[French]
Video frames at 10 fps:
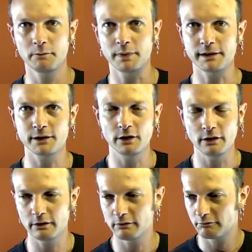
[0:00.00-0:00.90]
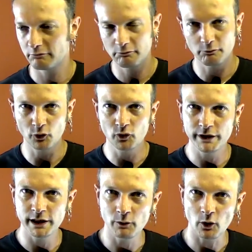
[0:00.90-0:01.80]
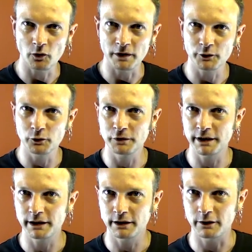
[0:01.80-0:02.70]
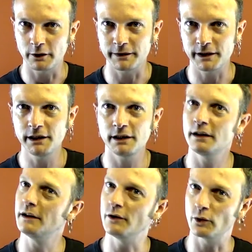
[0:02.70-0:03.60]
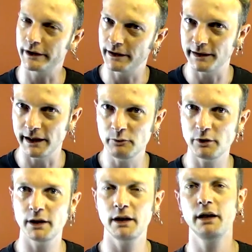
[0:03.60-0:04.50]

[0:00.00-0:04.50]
Parce que beaucoup d'éléments qu'on va retrouver dans ce trick, qui sont très simples,